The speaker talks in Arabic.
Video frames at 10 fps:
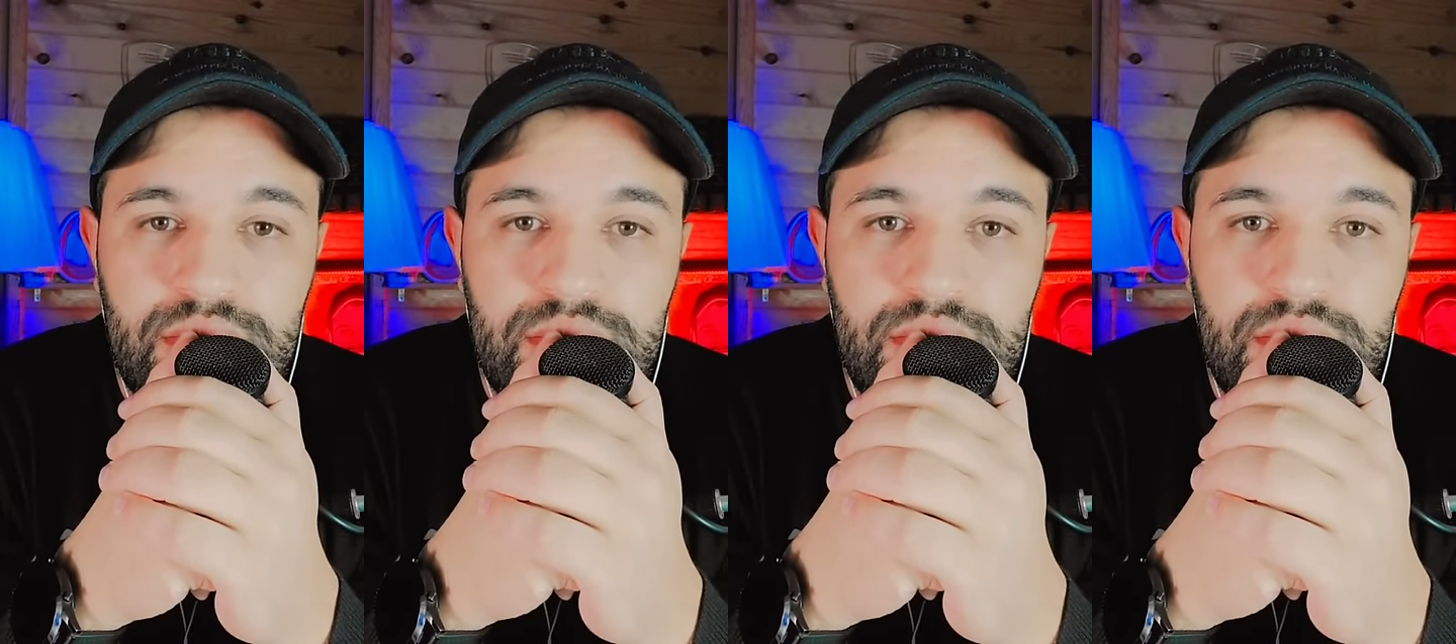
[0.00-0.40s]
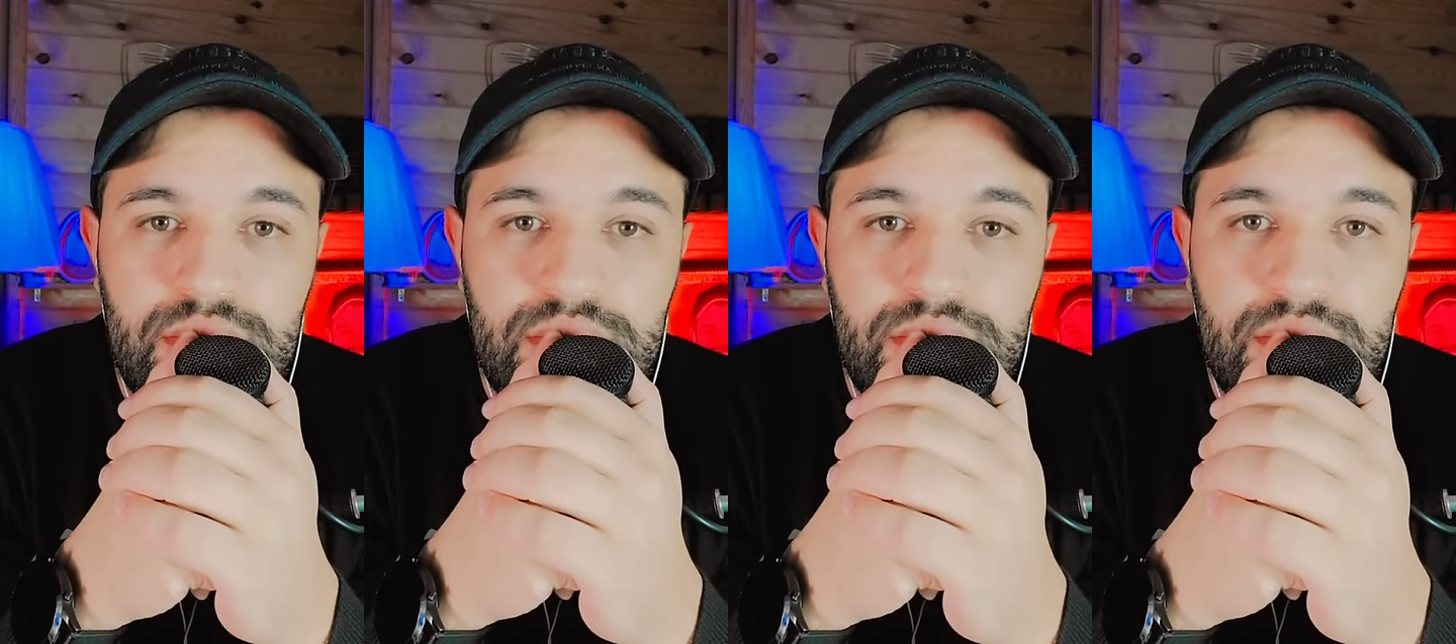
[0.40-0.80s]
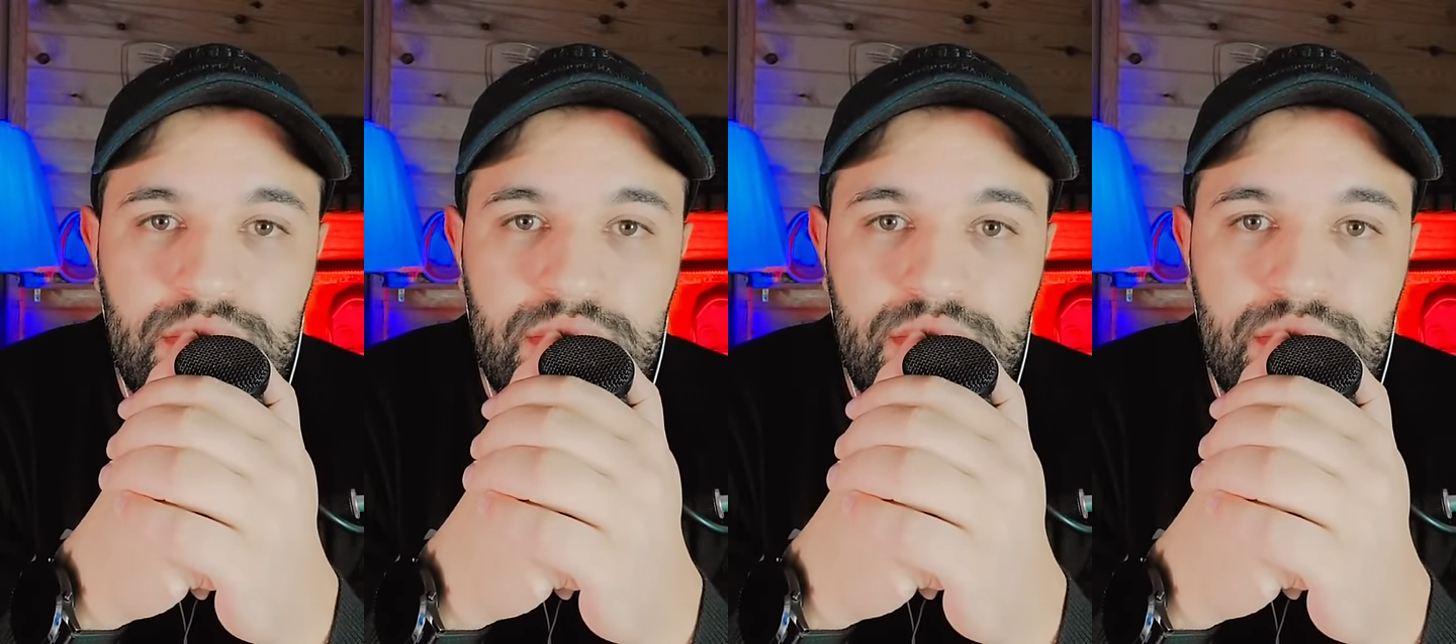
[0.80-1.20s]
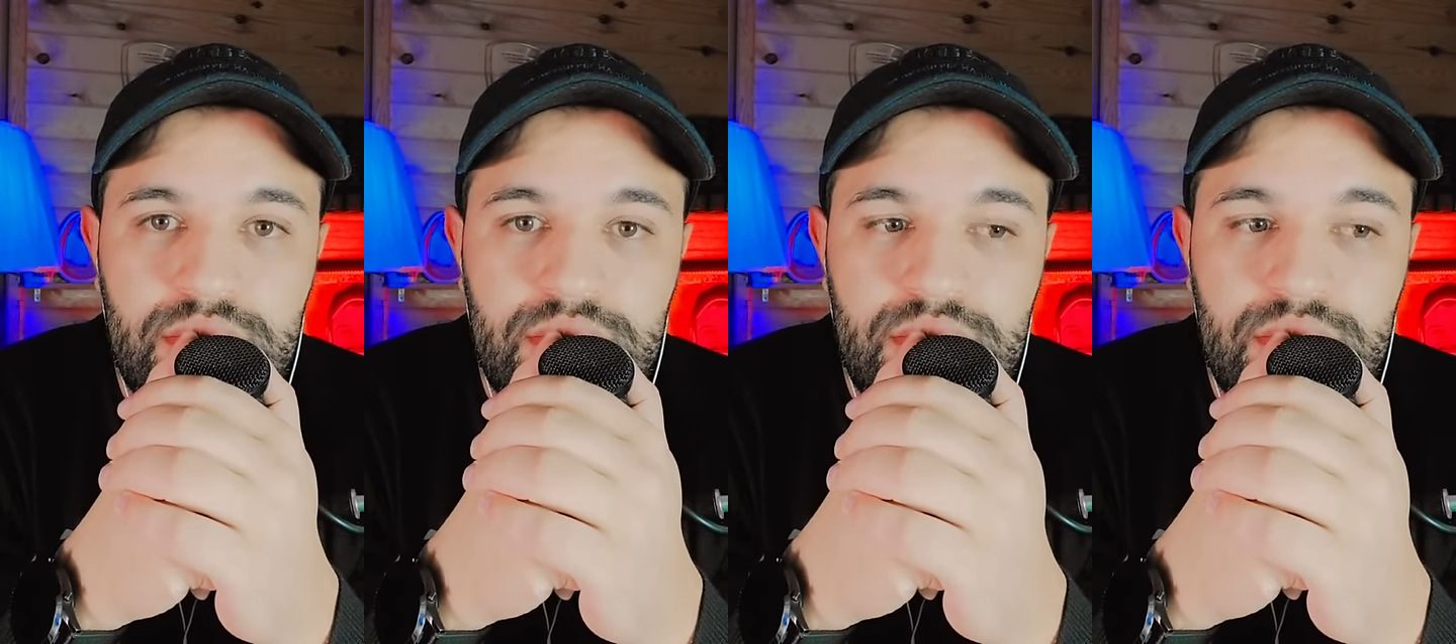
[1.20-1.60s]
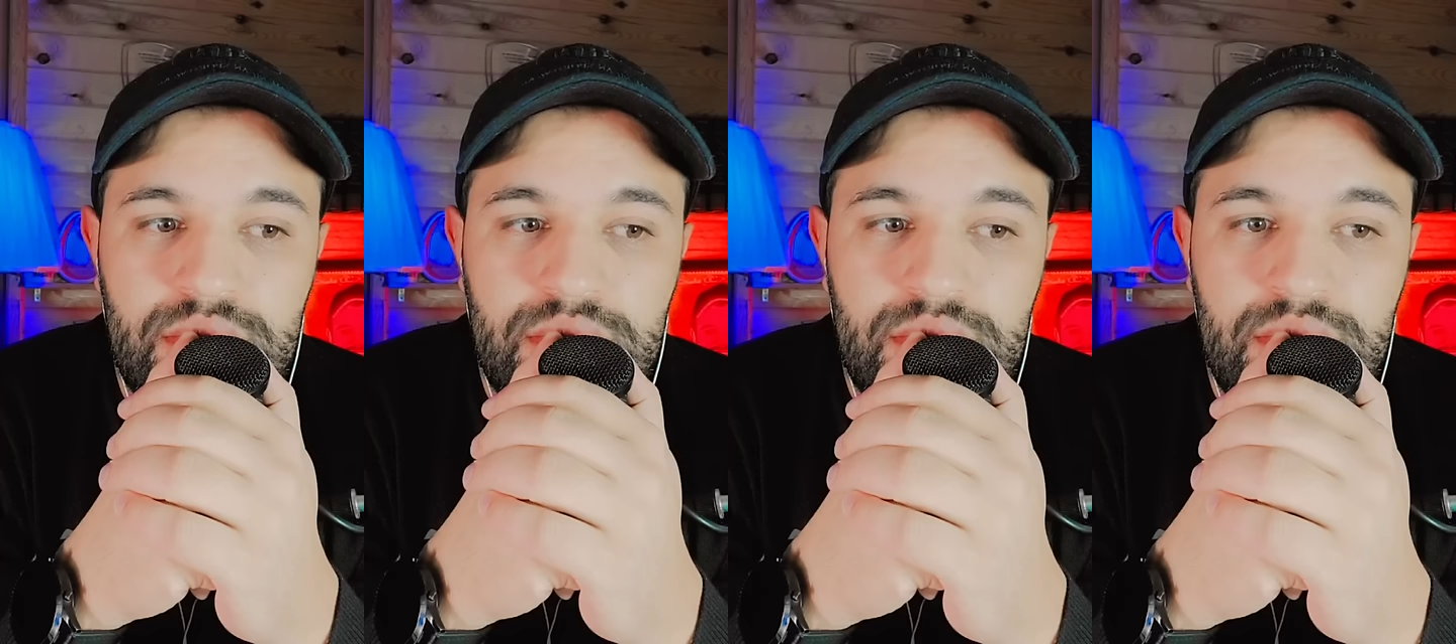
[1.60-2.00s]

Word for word: خلص ديال الكار فقط